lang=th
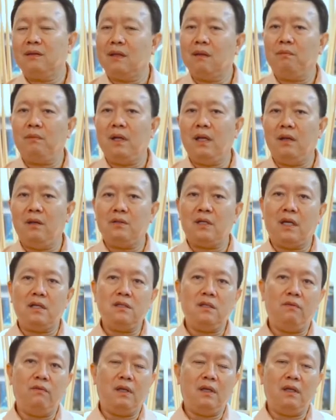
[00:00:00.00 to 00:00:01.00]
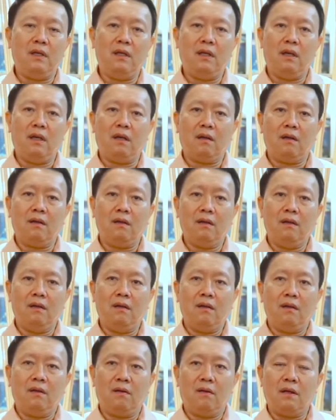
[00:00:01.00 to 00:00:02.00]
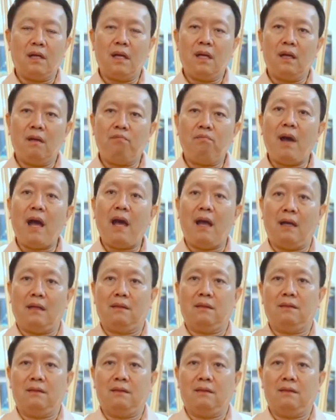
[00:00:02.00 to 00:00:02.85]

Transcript: ทำให้เราใช้ชีวิตเนี่ยค่อนข้างลำบาก